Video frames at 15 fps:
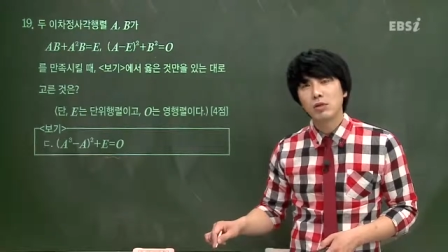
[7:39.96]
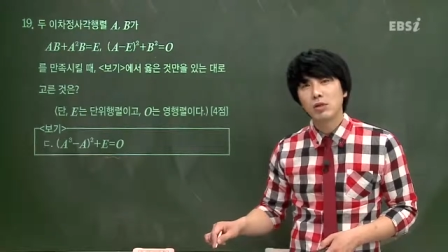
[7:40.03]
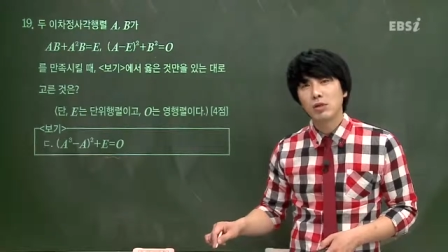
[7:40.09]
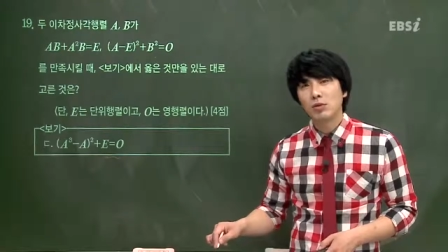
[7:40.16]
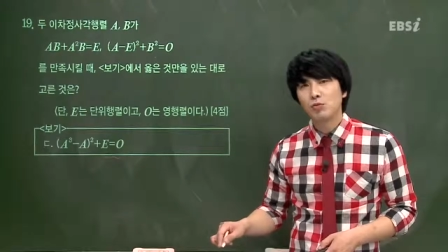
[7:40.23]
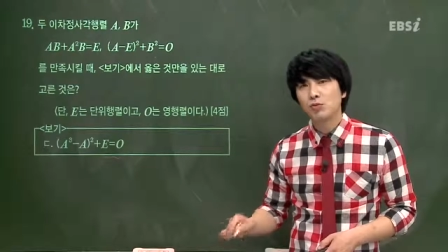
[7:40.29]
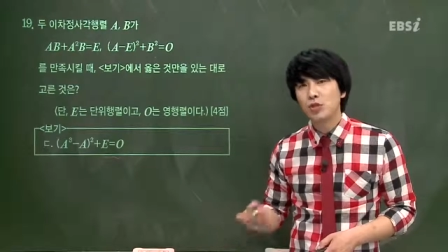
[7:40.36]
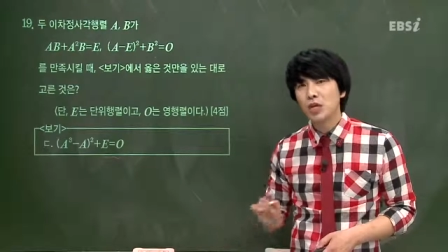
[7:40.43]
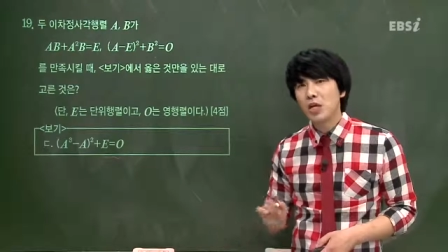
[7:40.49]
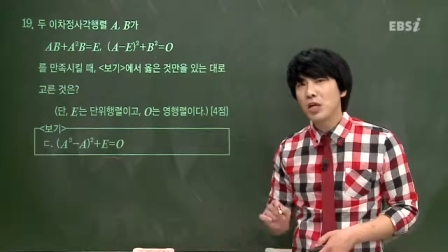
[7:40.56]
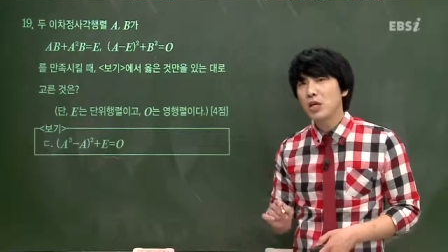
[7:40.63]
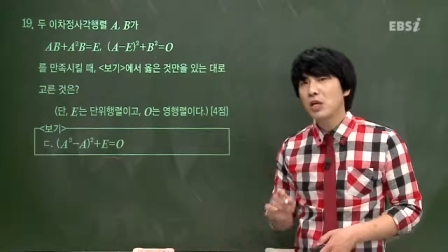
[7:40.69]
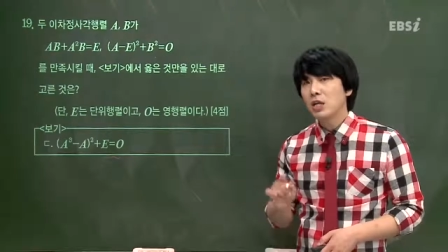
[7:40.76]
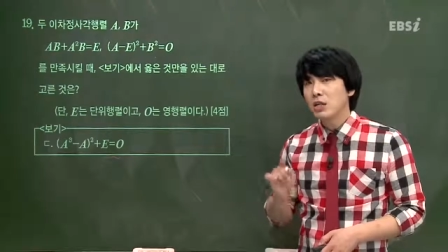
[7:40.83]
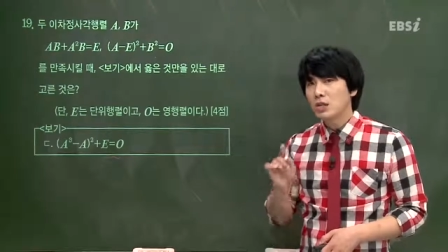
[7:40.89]
그러니까
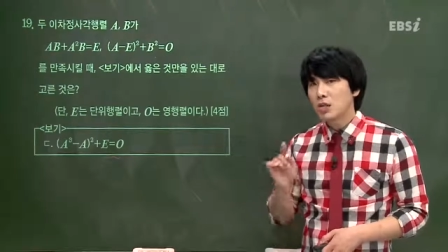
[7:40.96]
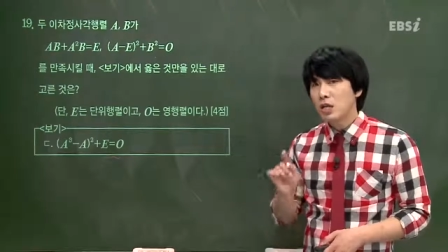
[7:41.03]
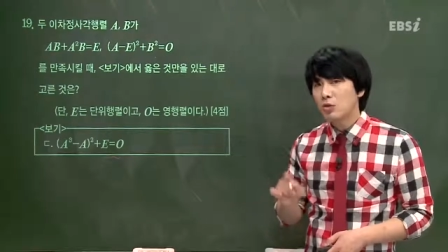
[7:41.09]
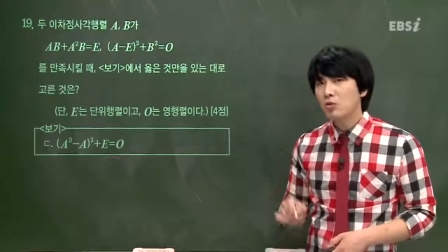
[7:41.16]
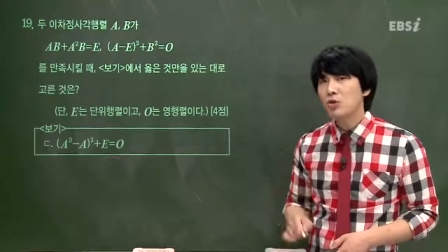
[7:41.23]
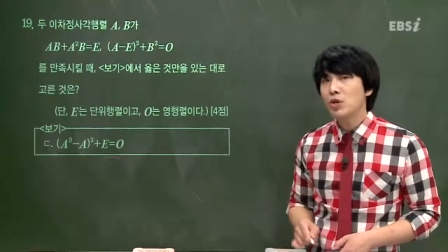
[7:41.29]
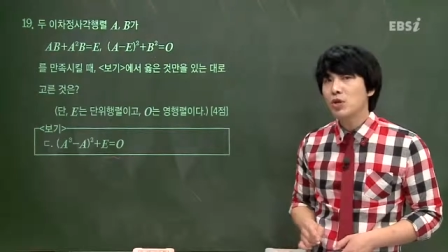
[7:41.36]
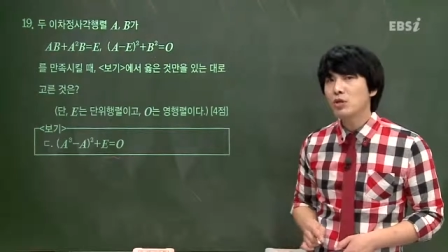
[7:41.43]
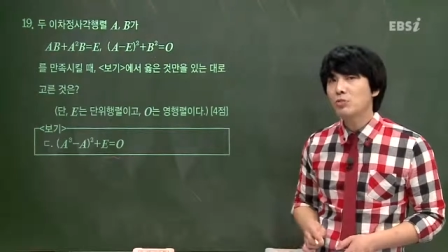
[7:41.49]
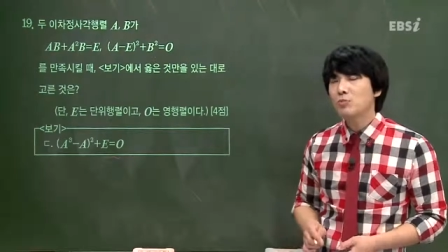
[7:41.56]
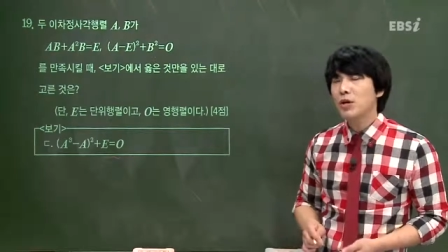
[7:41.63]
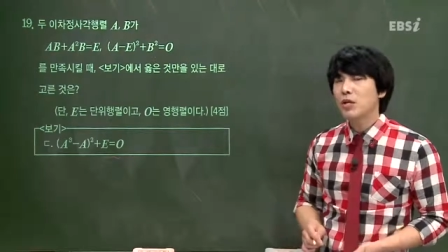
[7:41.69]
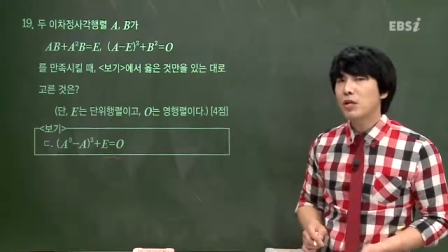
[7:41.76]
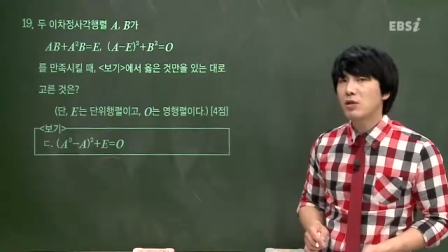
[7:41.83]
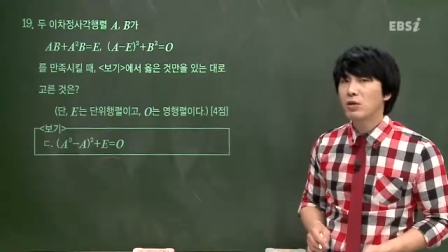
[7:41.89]
우리가 자꾸
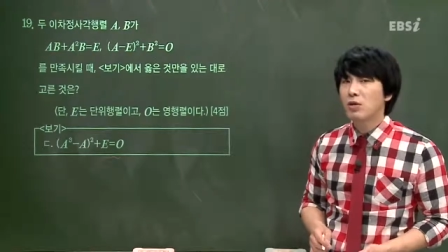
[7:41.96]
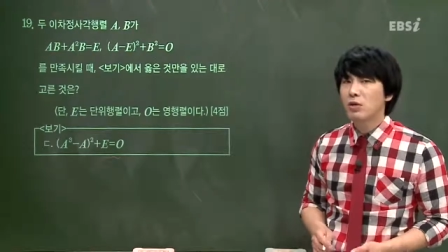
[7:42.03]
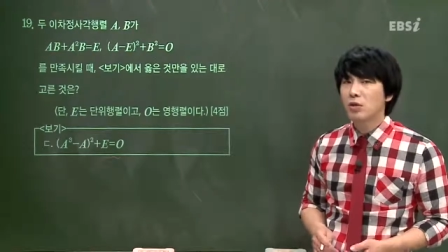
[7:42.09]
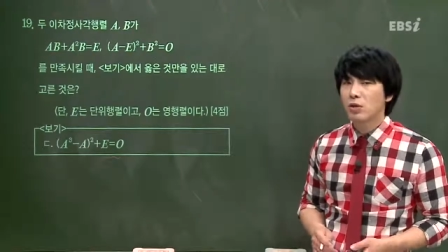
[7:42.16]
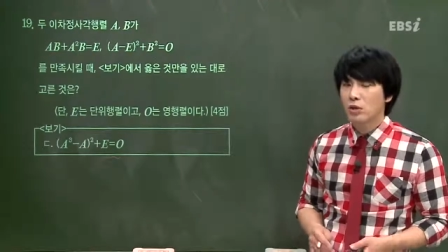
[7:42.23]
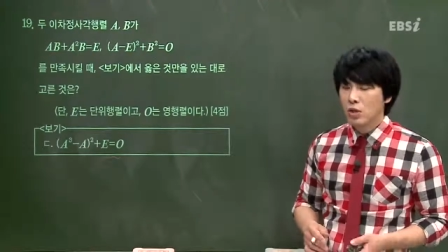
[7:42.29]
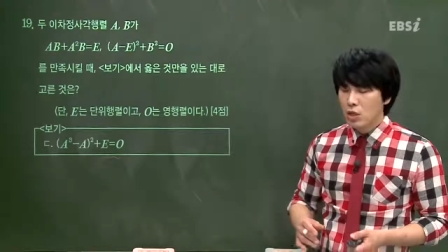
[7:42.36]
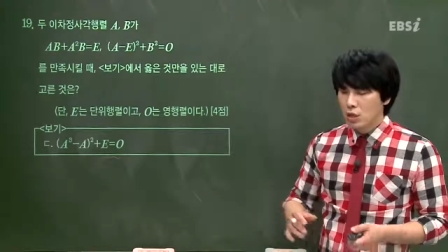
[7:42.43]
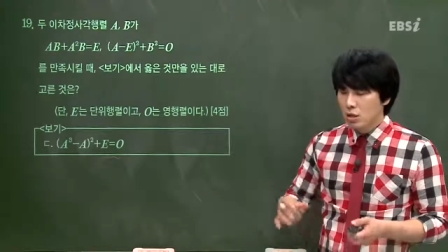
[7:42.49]
연습해야 될 거는